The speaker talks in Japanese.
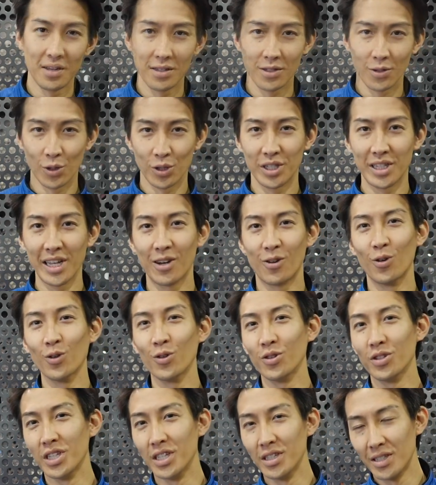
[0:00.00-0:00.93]
そしてこ
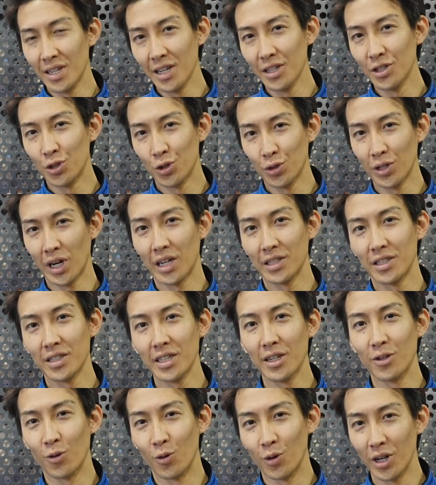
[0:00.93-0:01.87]
の
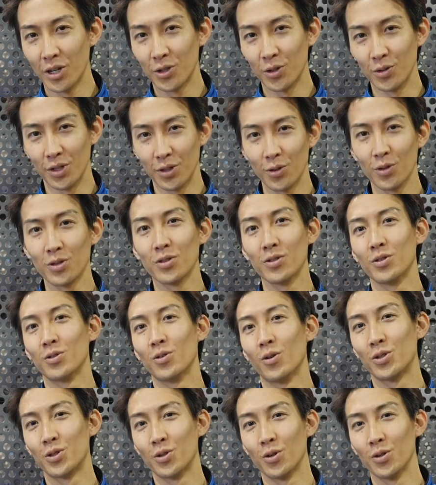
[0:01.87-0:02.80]
2018年のコレクションの一つの
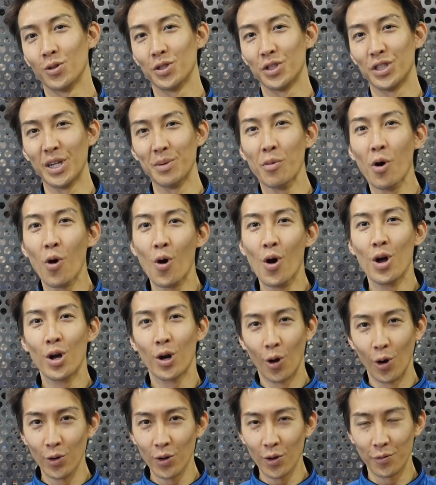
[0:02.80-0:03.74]
徴としても
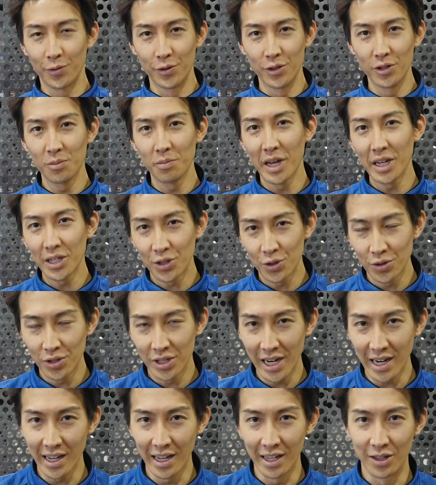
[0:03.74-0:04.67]
この
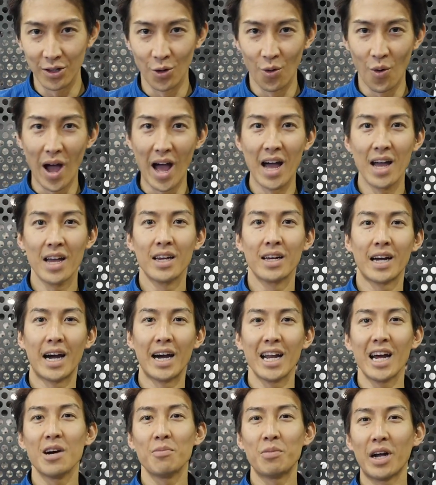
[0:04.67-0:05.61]
フルメッシュジャケットは
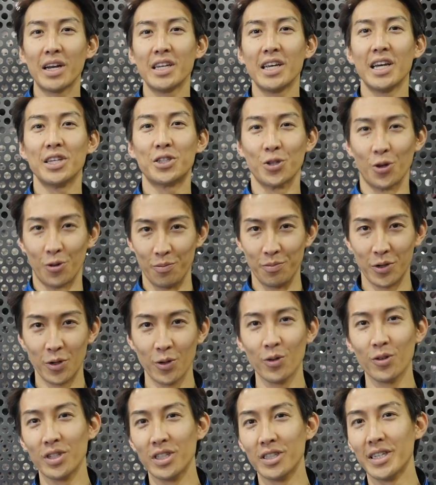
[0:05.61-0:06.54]
カラーバリエーション
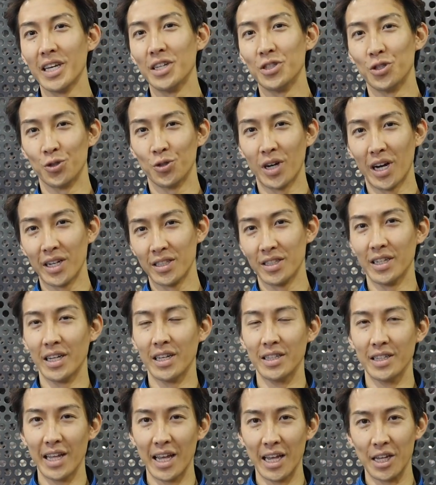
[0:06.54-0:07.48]
この2018
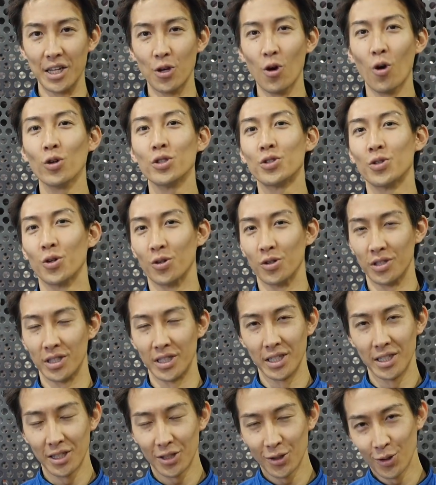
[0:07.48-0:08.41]
年で4色
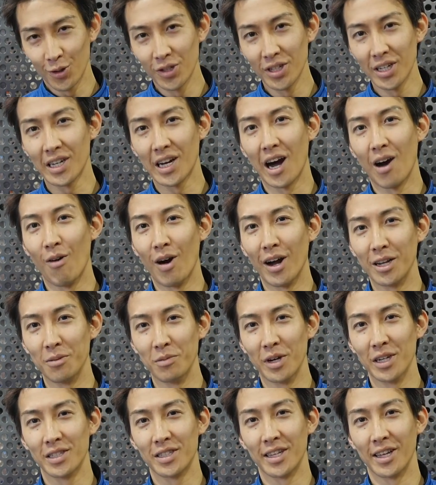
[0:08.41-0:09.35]
新色に変わり
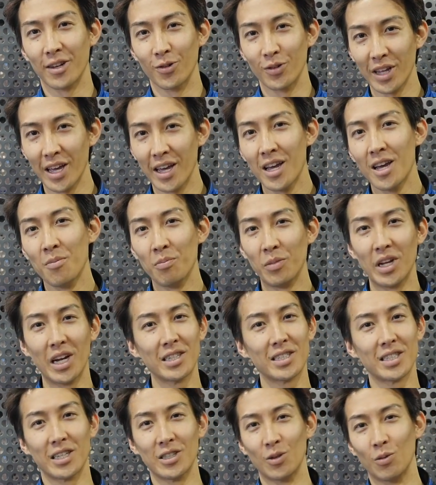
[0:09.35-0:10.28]
ましたので
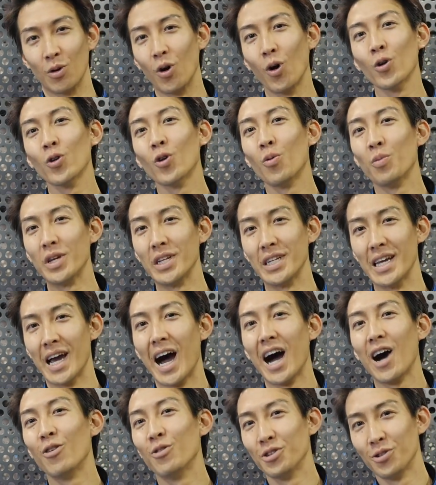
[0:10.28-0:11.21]
皆さんの好みに
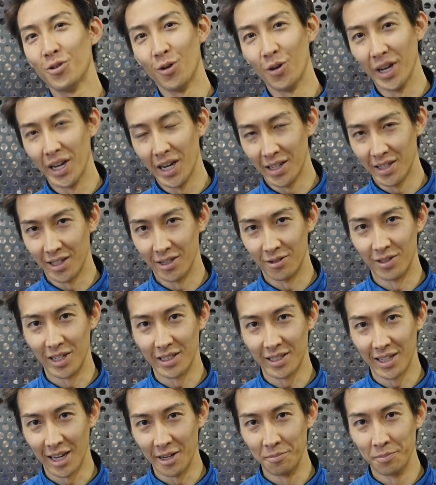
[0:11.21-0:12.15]
合う色を選んでく
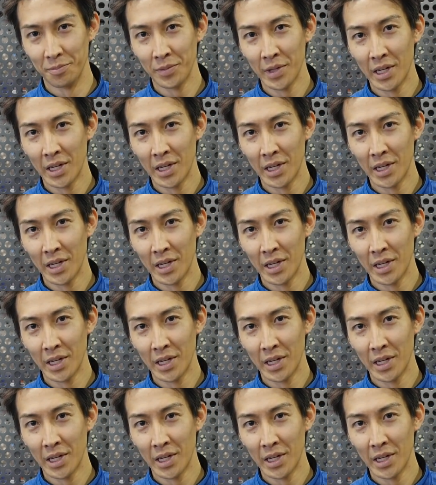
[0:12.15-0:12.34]
ださい